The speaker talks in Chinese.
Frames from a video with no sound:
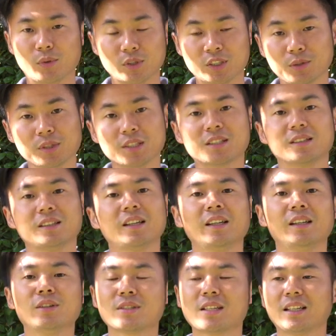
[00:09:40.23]
我希望
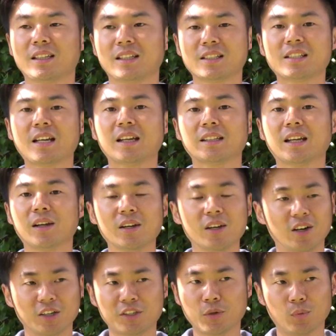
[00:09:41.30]
A6300 下一代，
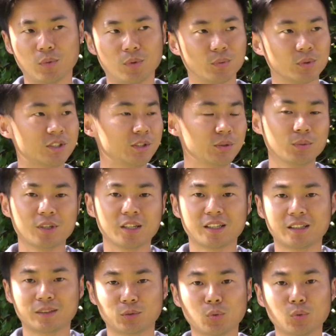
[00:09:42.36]
而且我我几乎可以